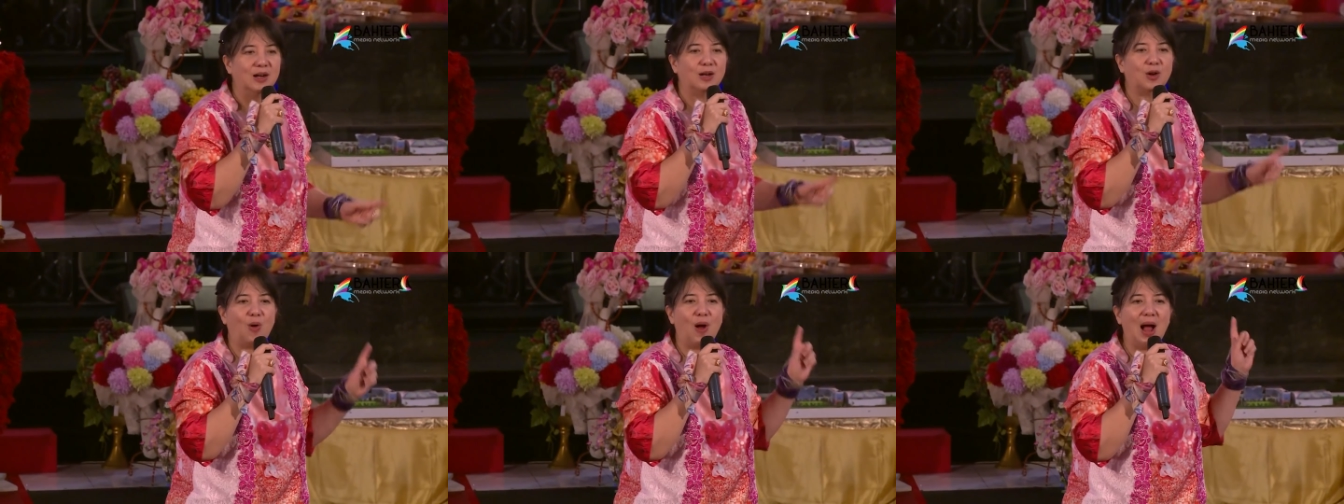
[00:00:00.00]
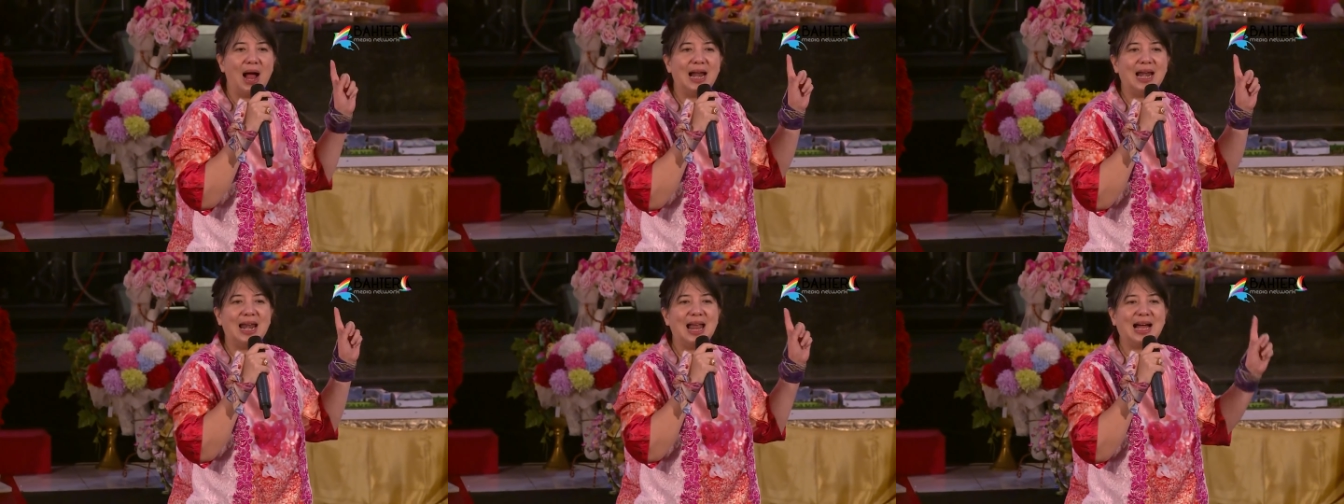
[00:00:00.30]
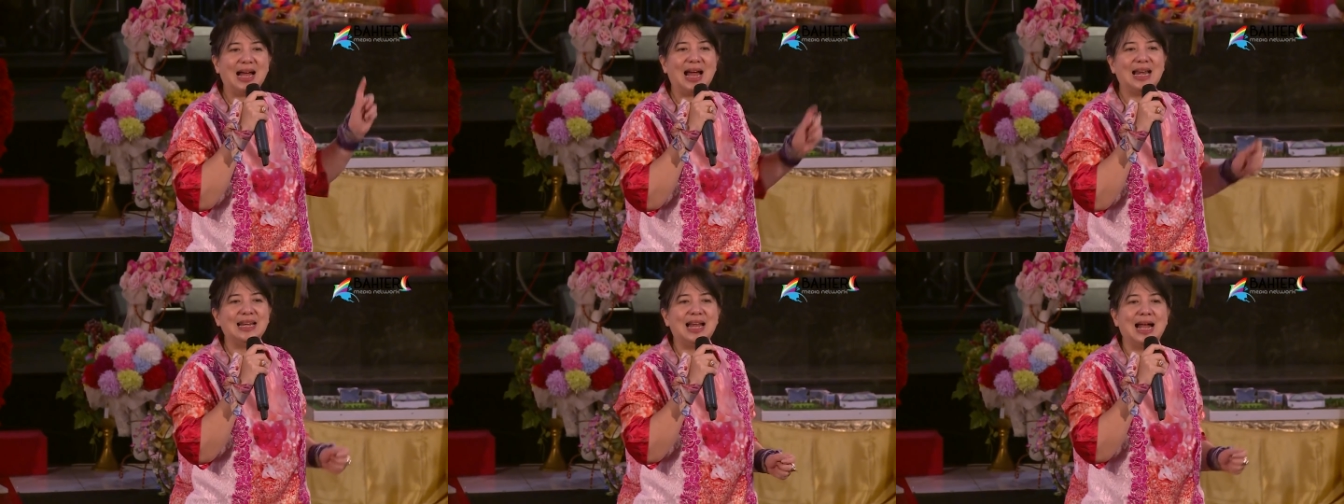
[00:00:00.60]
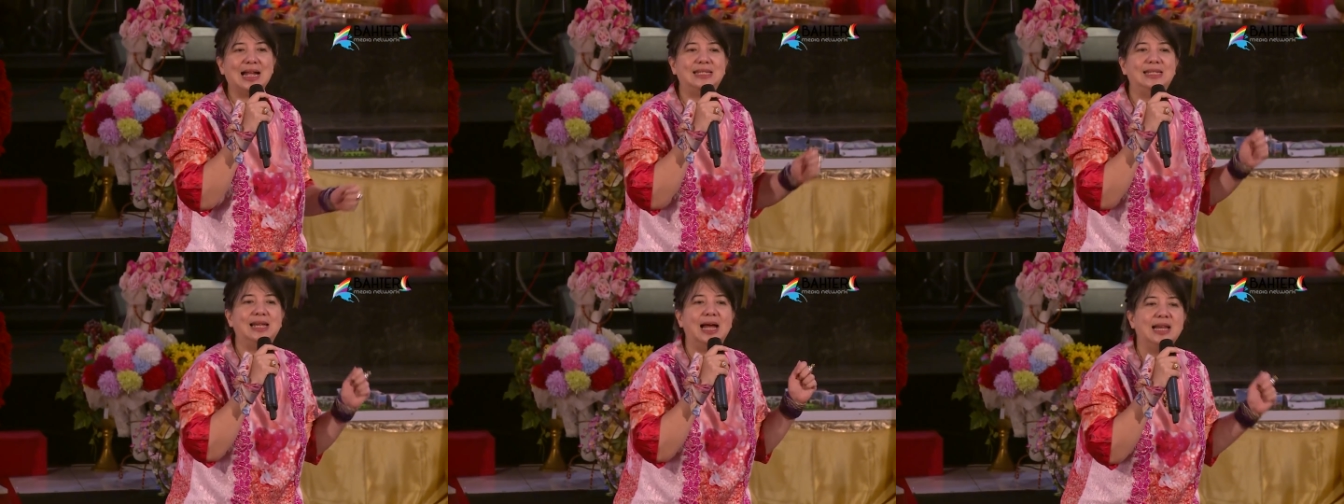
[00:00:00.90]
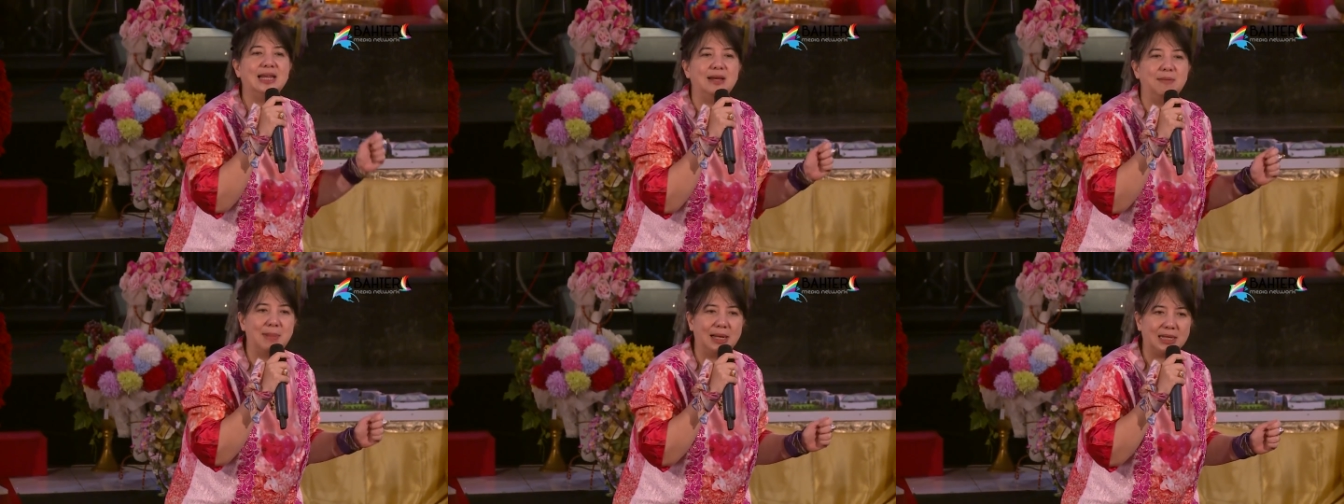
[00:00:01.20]
roh Allah akan
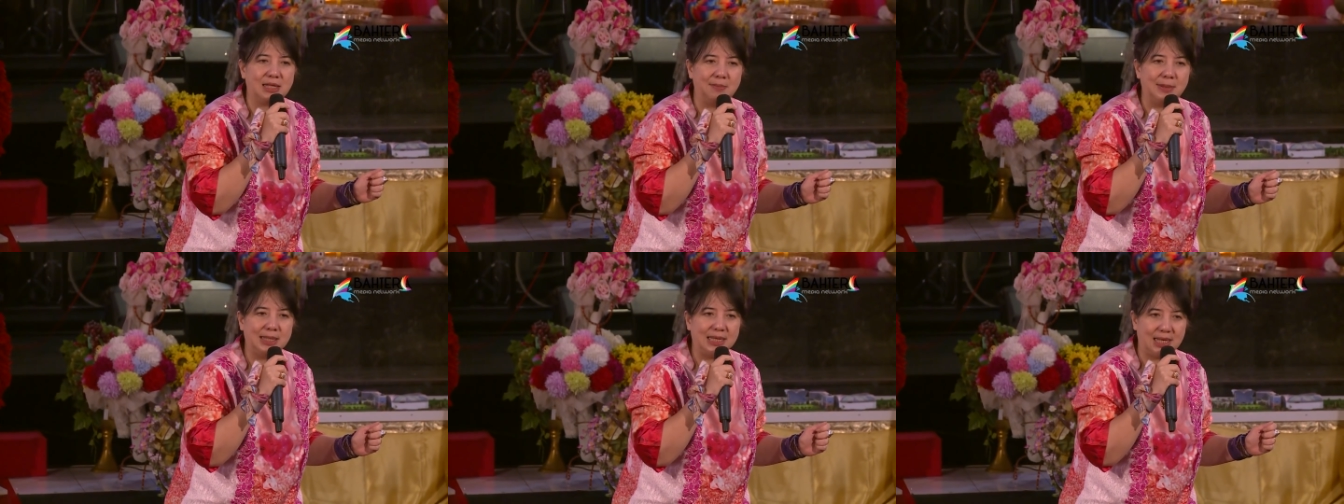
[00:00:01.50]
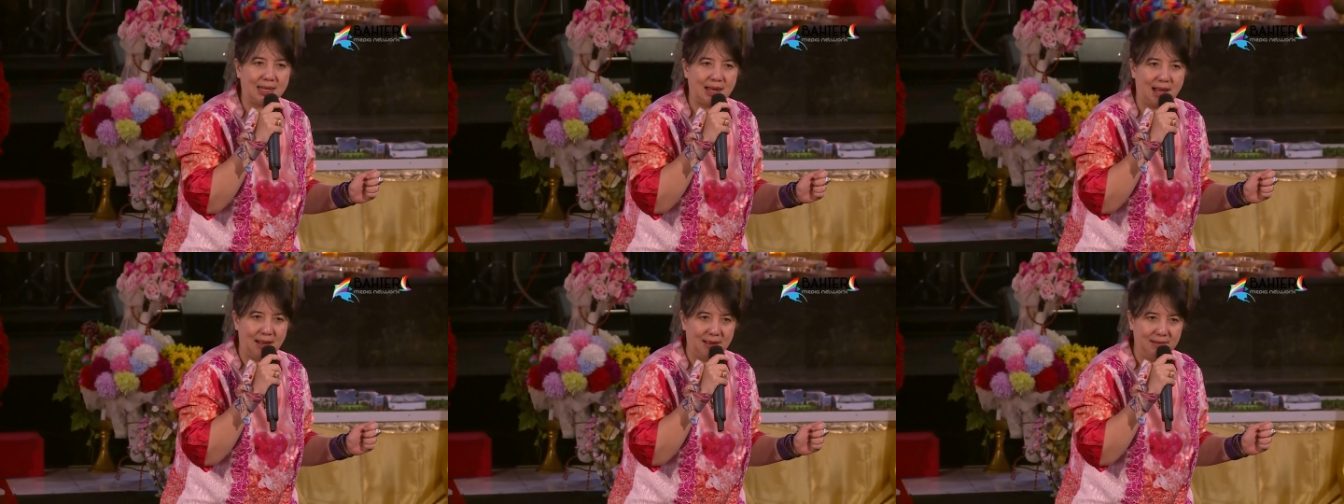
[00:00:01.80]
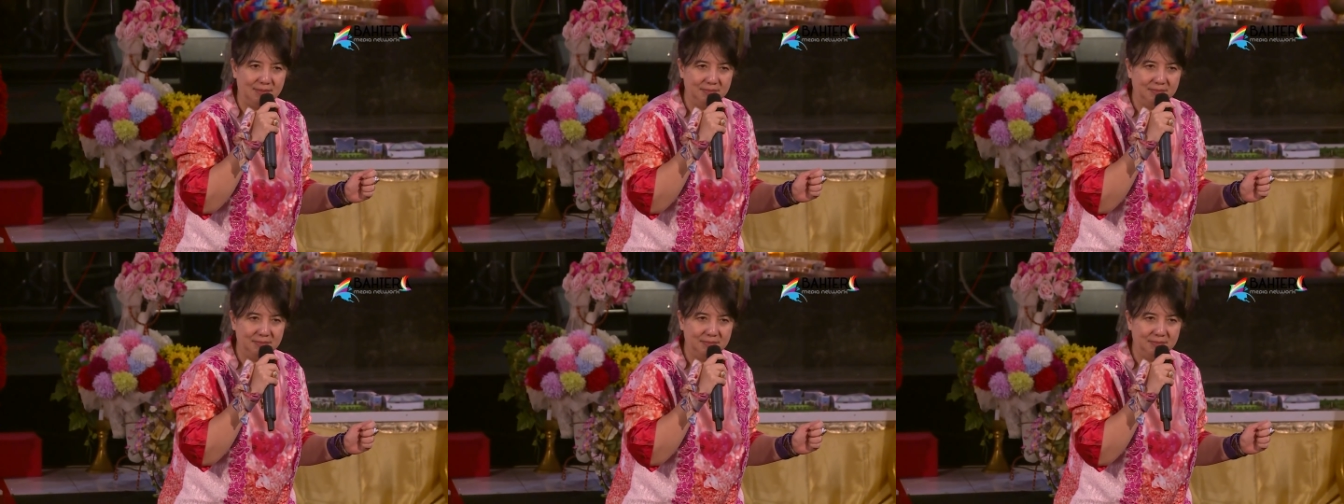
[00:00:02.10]
ngajarin matematika.